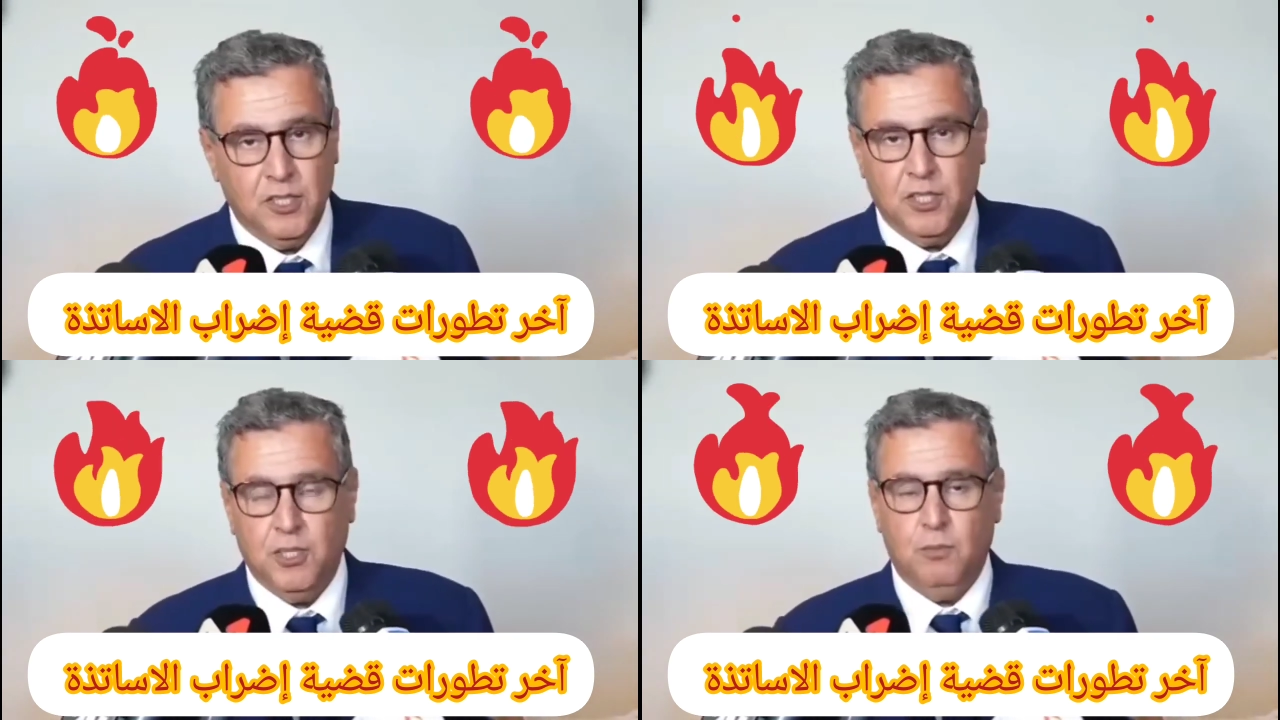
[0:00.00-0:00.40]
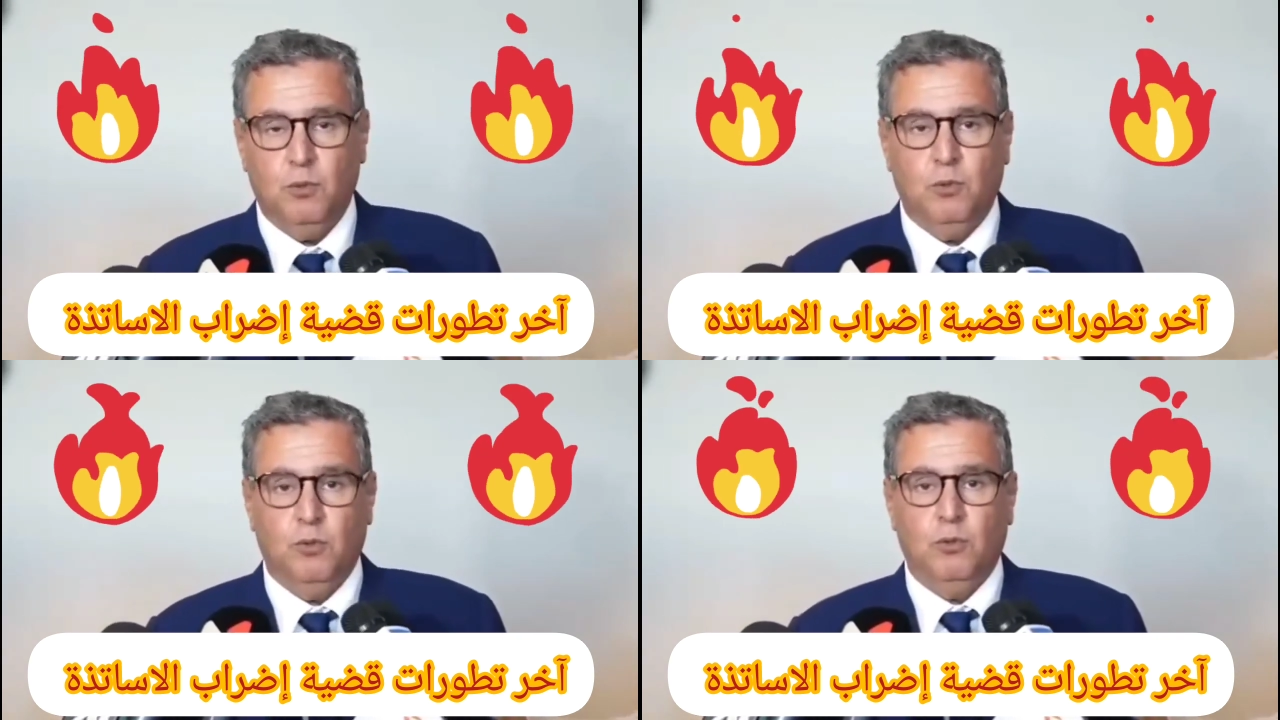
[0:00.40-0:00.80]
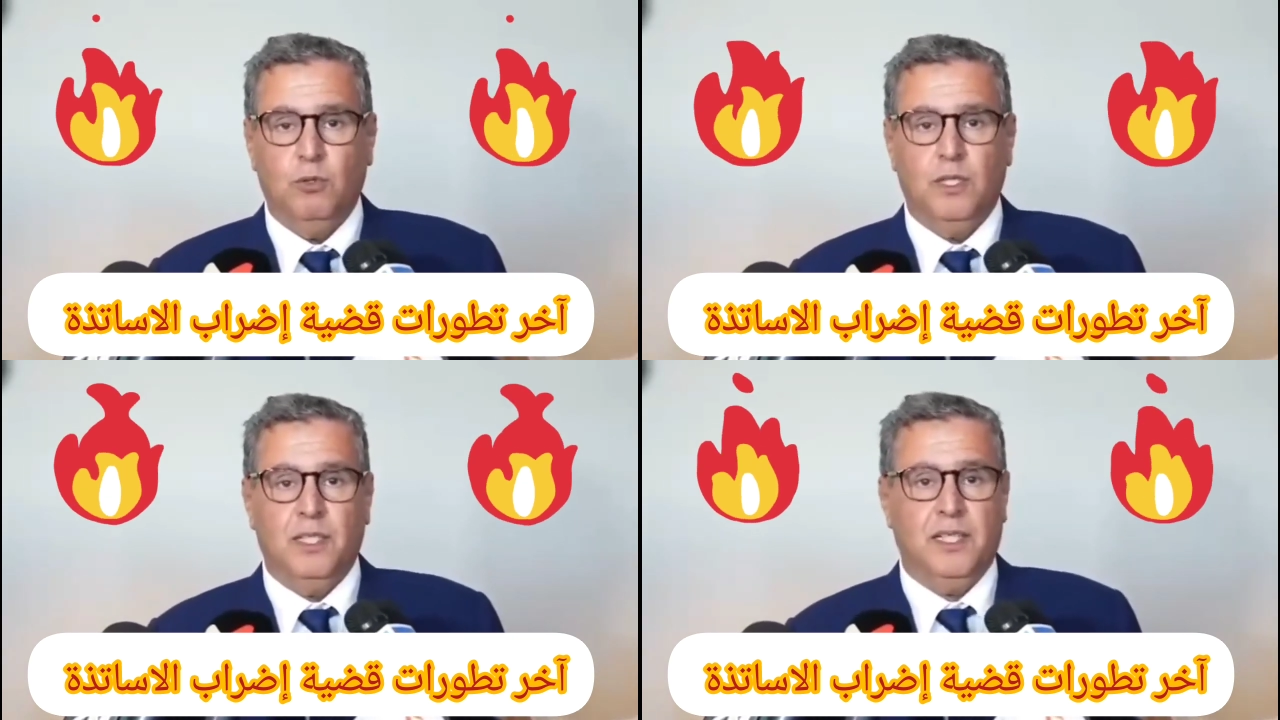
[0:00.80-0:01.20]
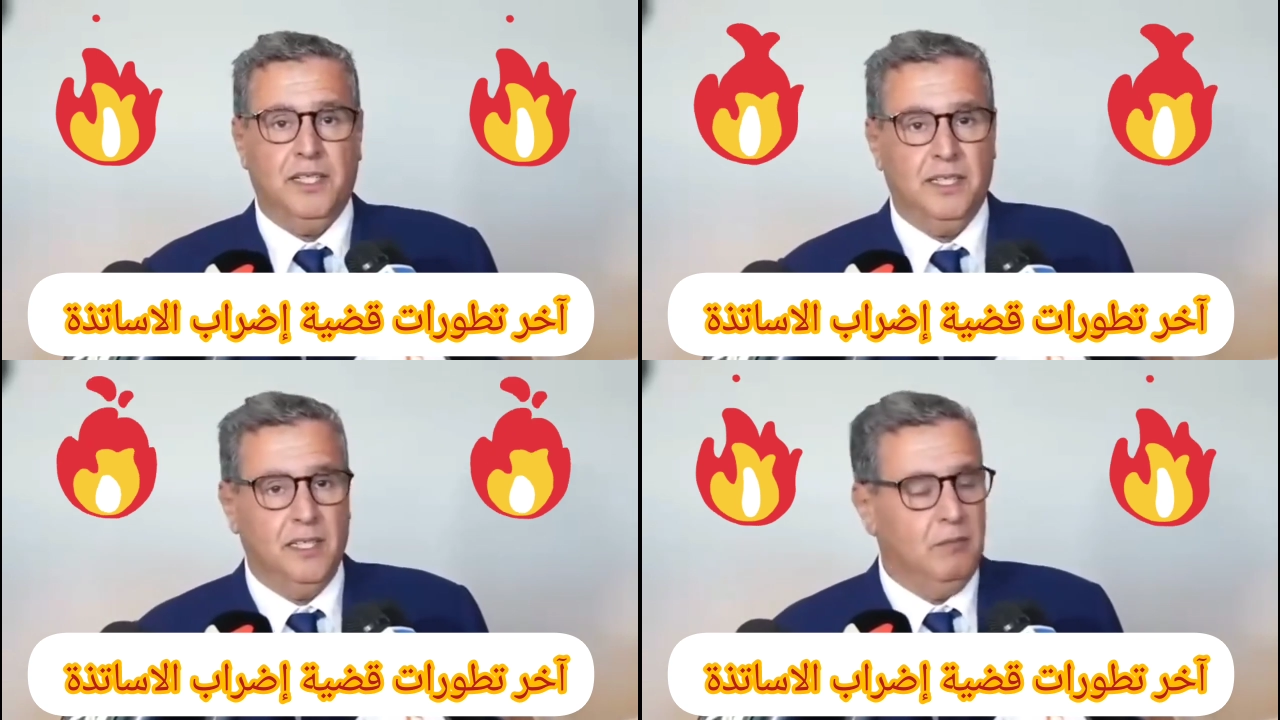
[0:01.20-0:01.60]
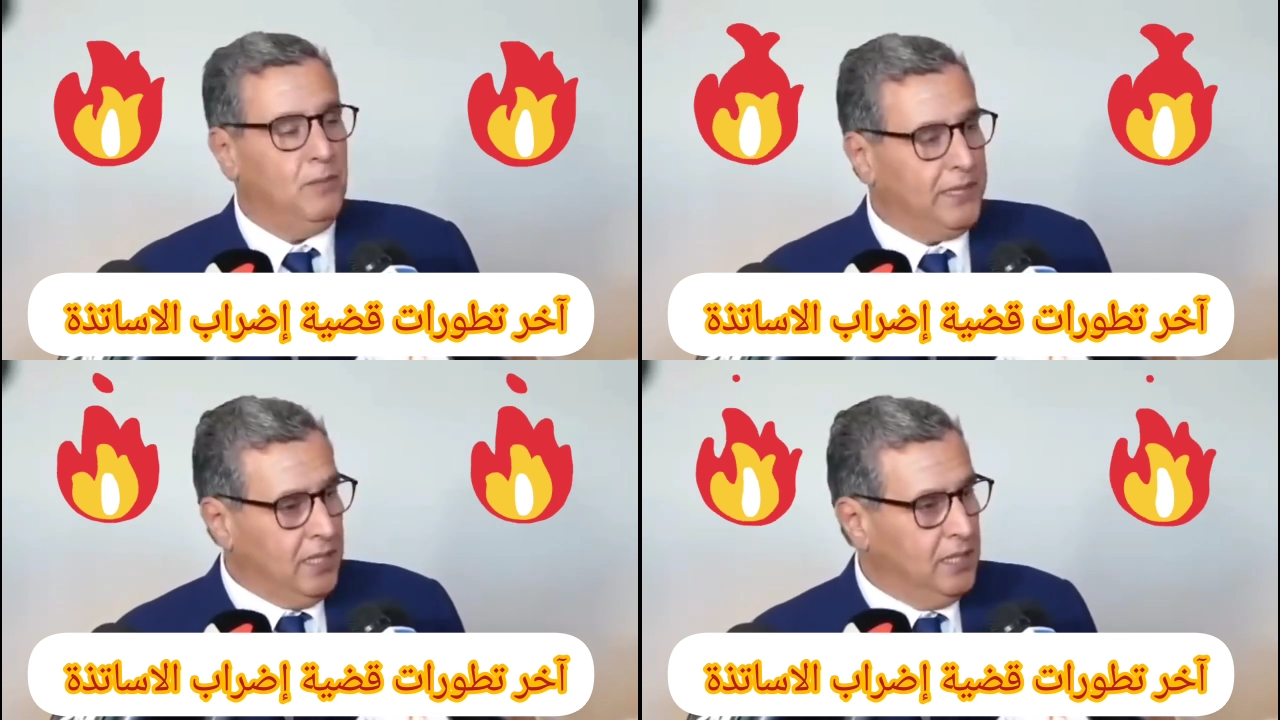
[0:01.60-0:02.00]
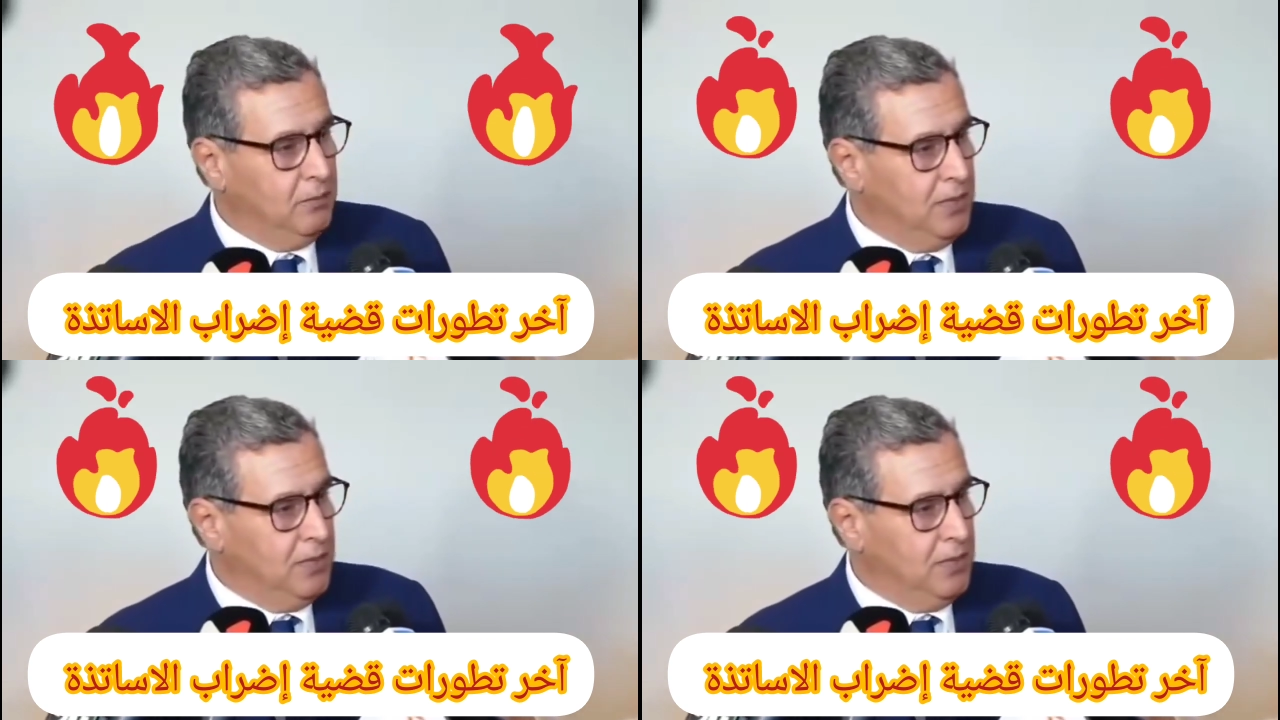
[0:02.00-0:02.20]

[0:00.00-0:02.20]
جابوا يعني المطالب